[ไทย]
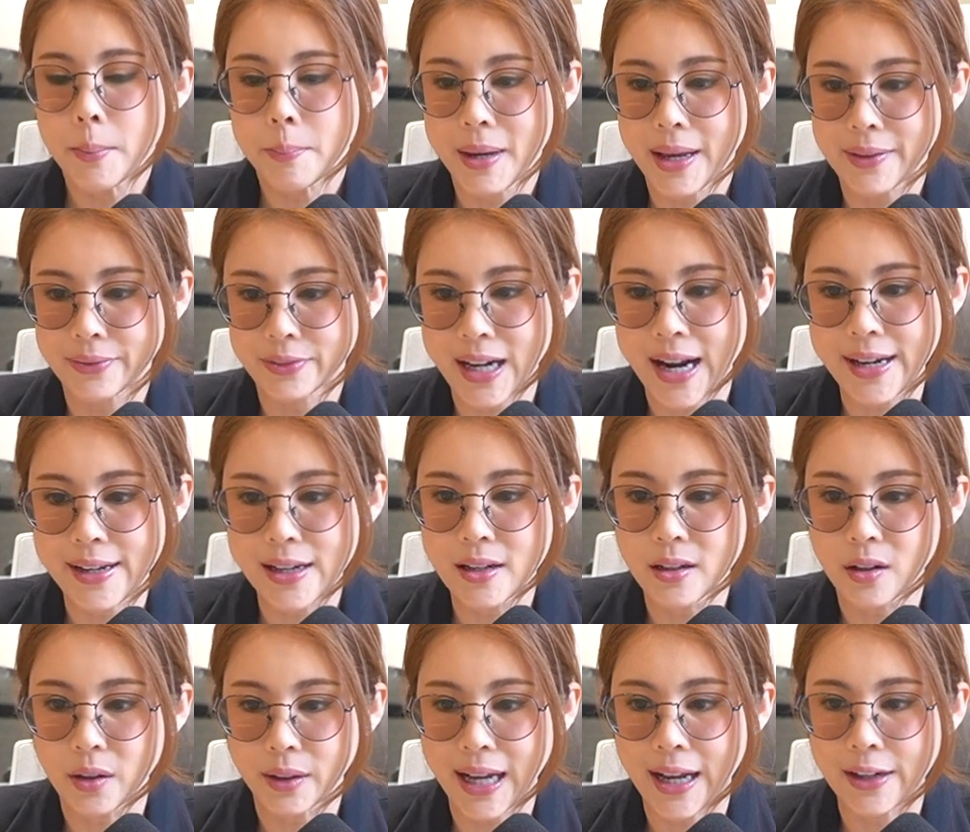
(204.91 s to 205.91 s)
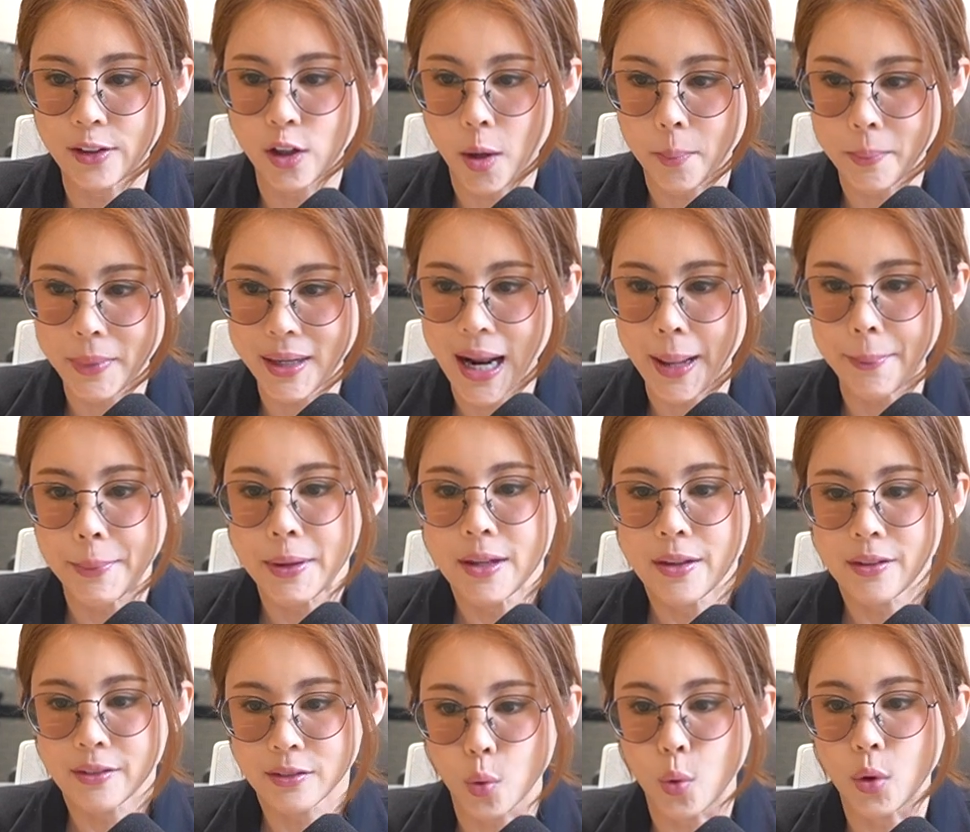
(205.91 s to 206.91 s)
มีอัตราในเรื่องของการนอนไม่หลับ
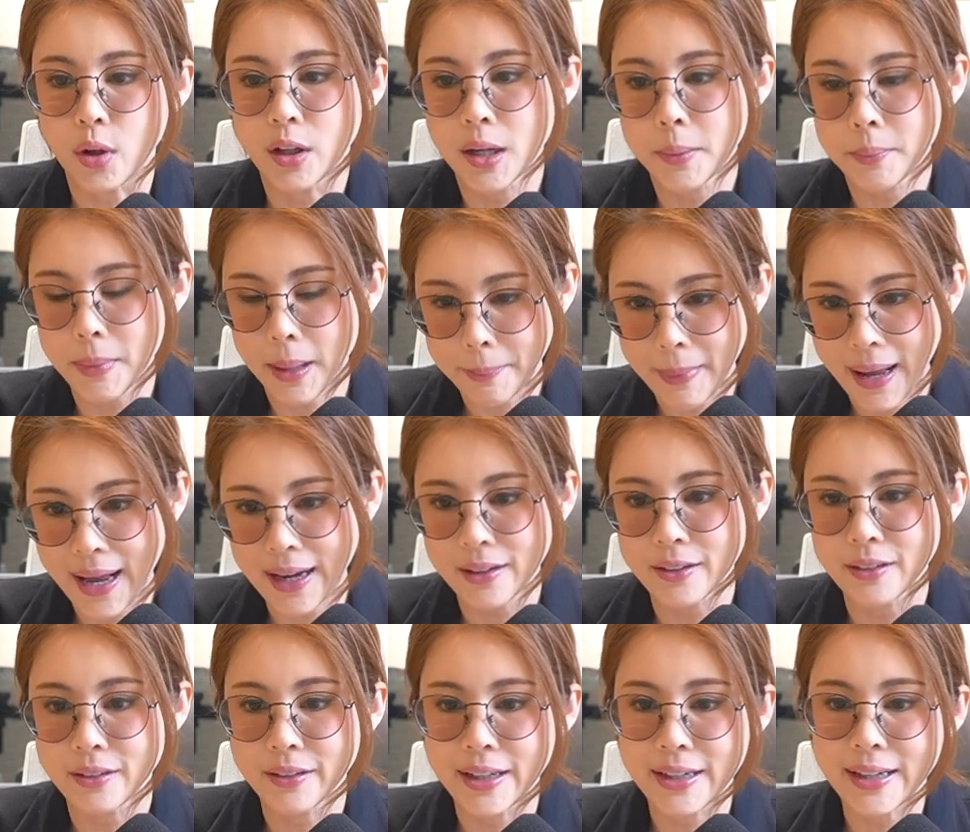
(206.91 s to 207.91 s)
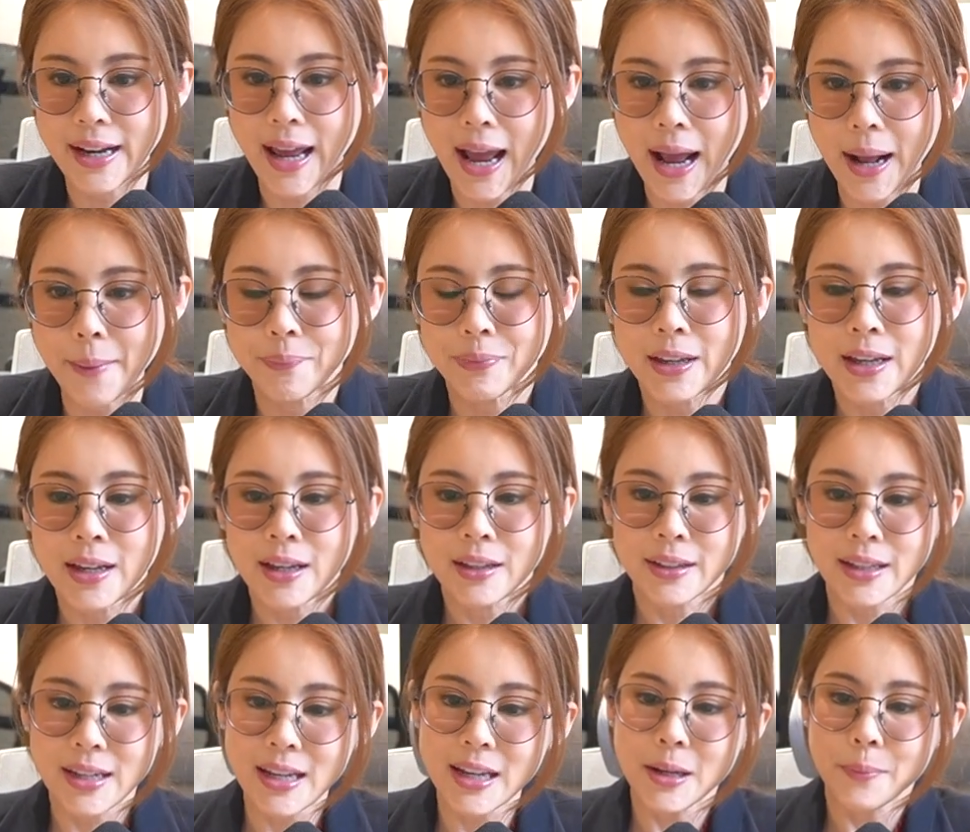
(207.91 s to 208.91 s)
สูงขึ้นมากๆเลยนะคะ
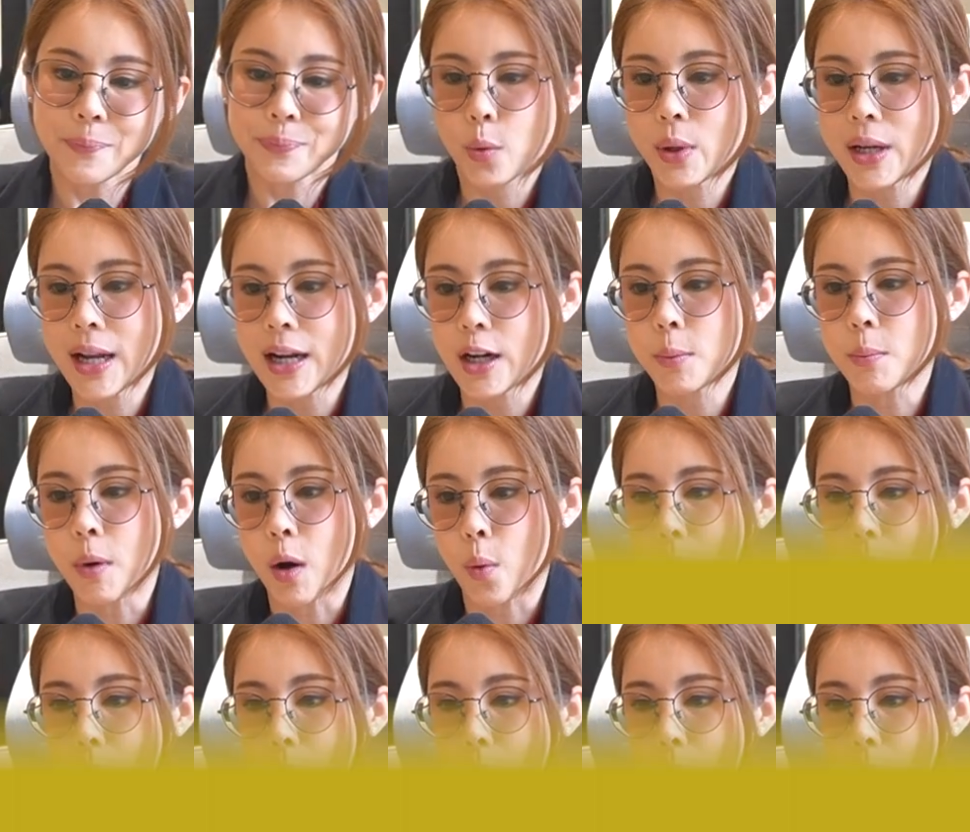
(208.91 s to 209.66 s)
ทีนี้เวลาเราบอก